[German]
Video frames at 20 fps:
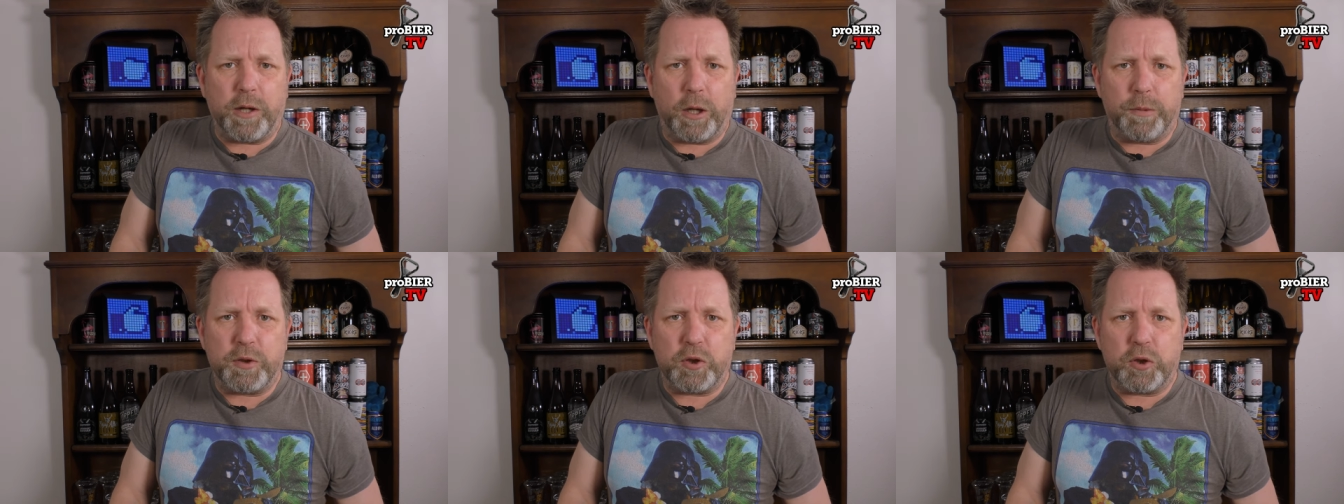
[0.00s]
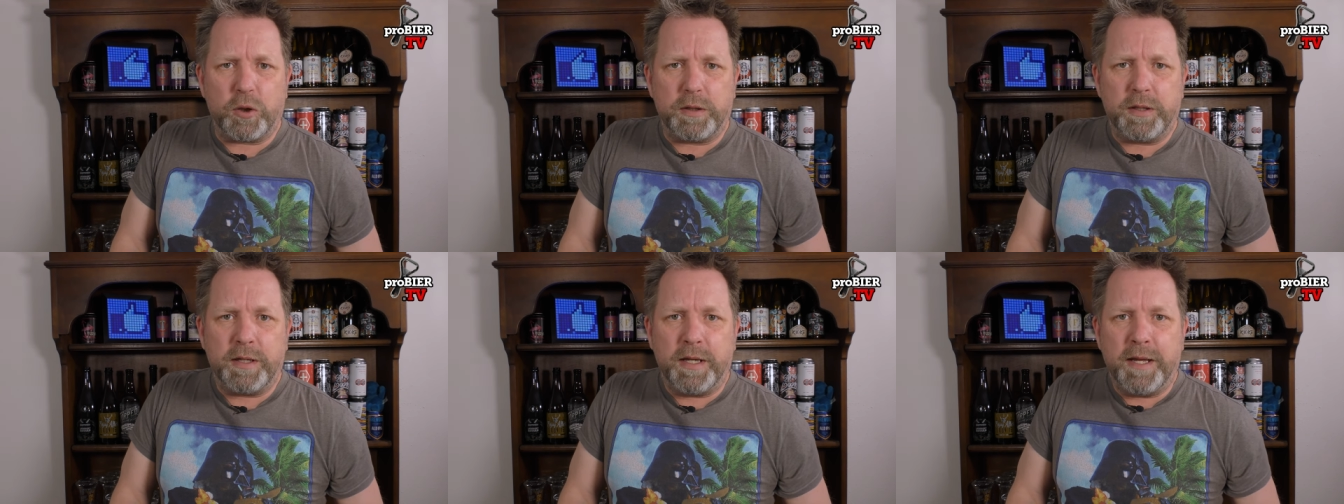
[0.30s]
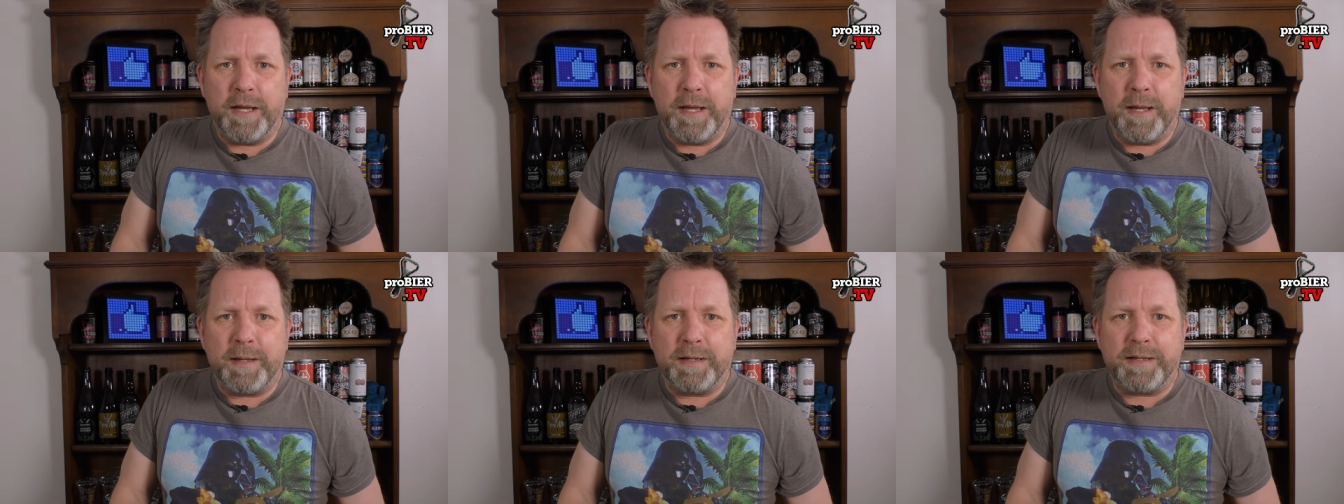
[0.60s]
glaube ich, schon,
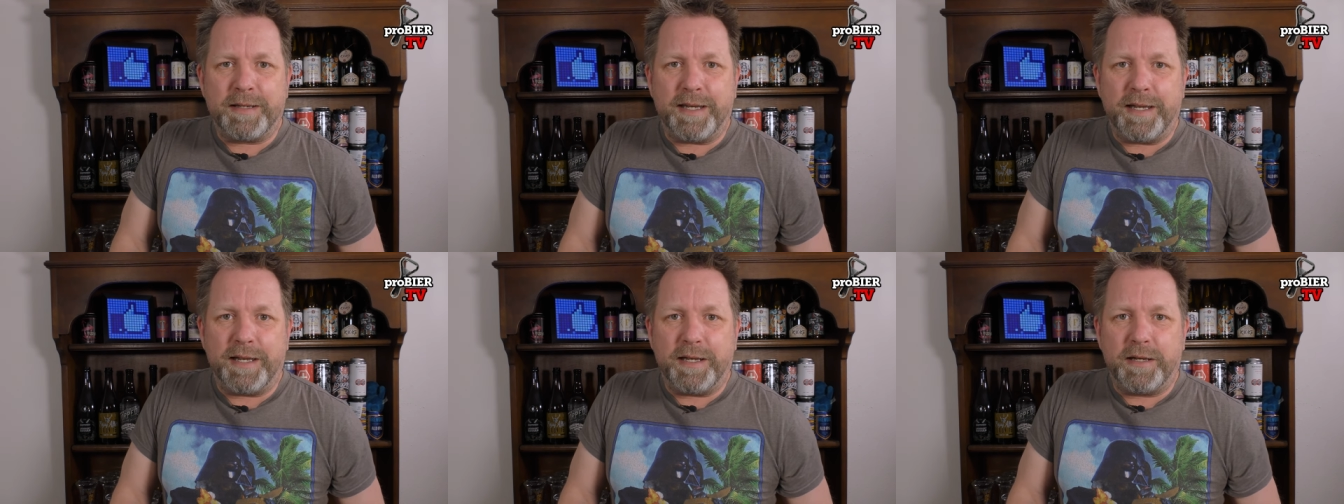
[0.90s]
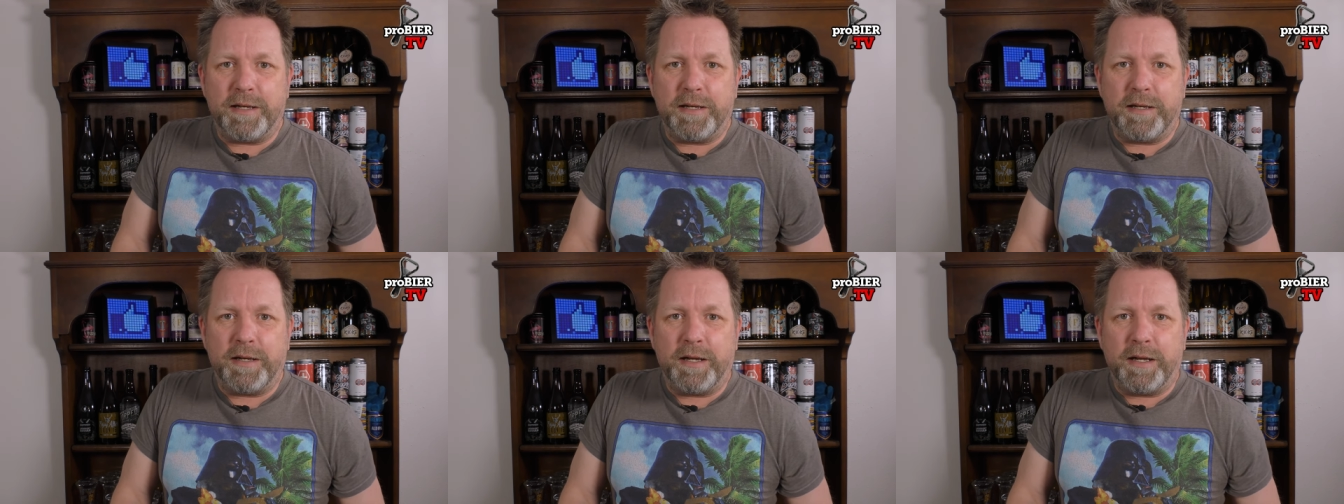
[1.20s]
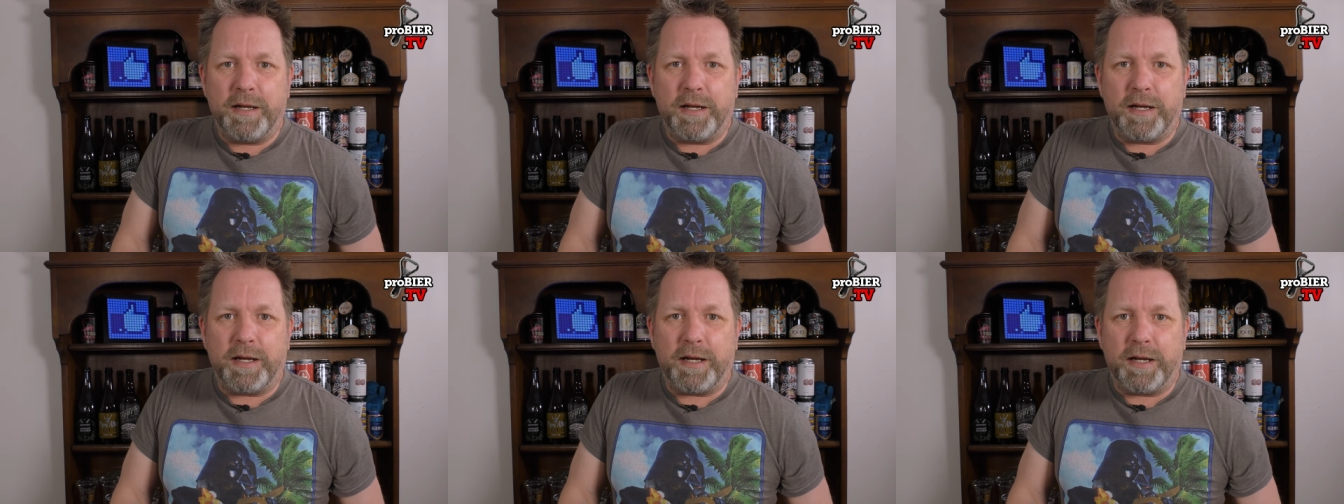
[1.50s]
den
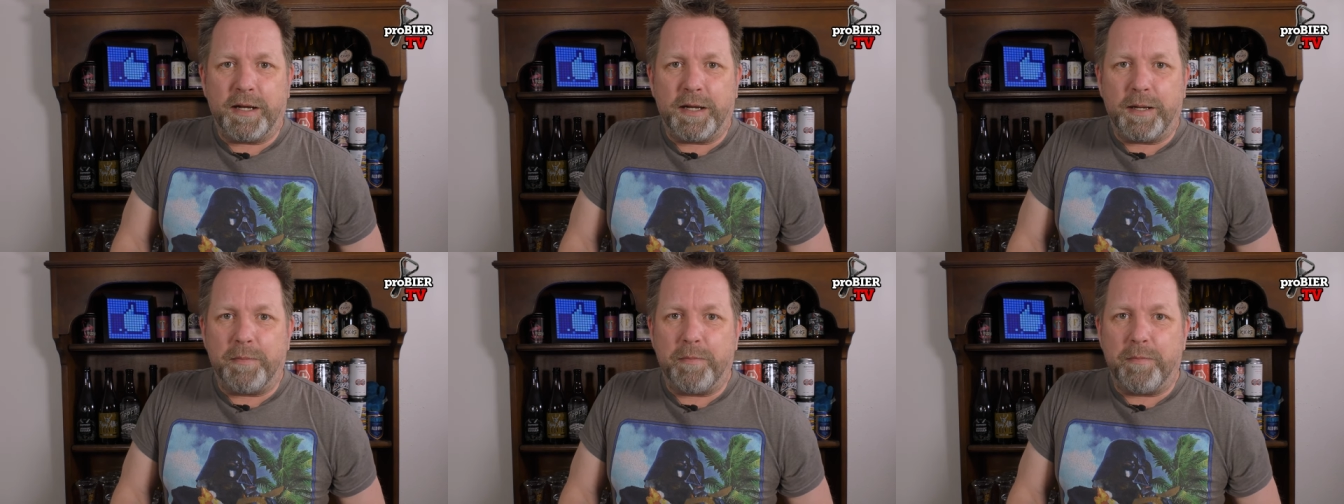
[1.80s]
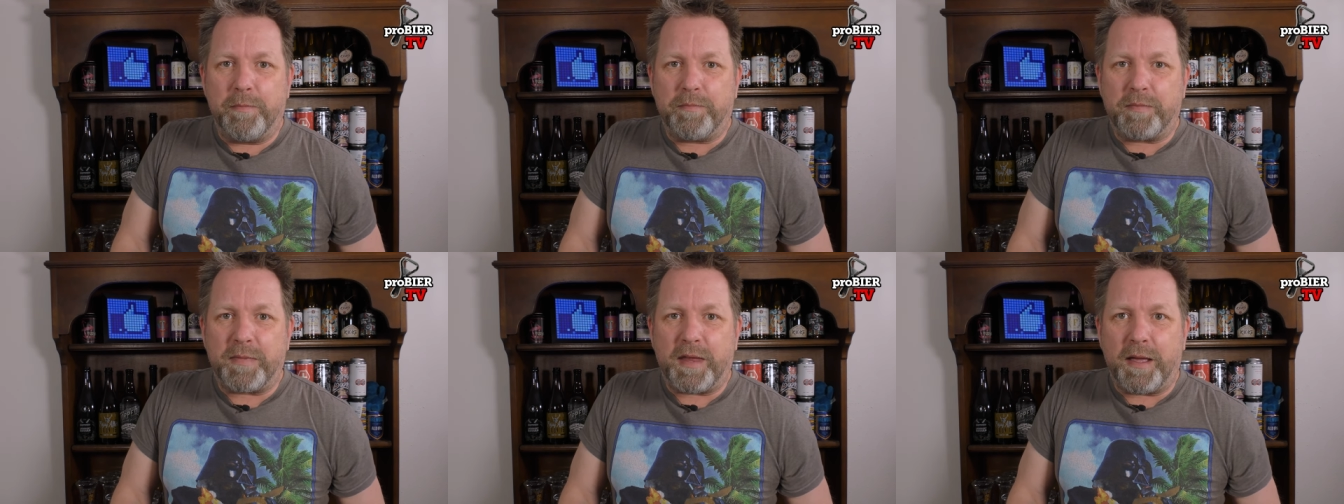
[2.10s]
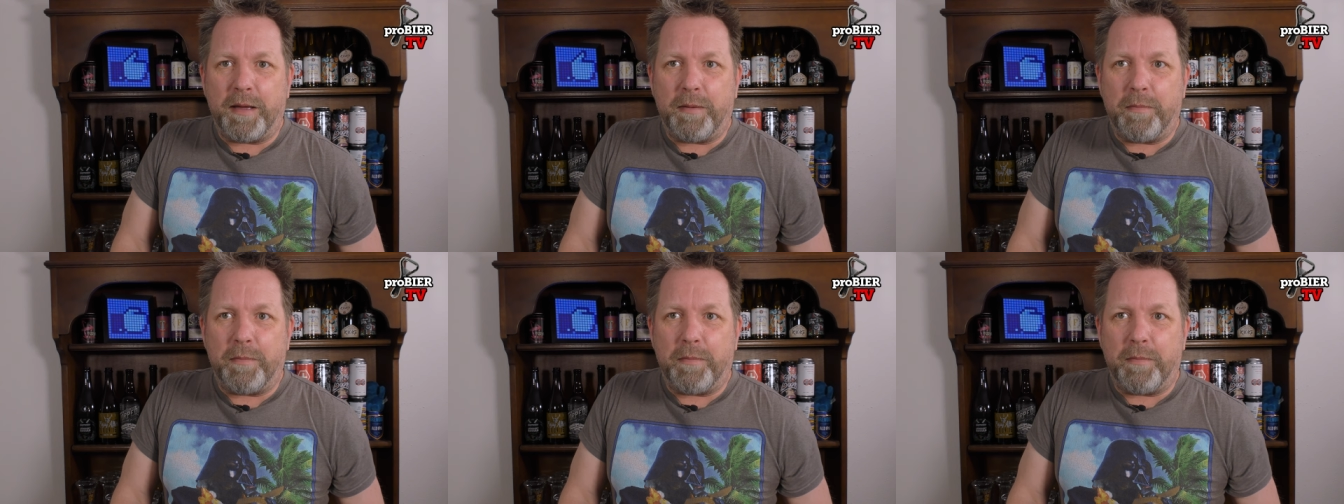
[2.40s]
ähm,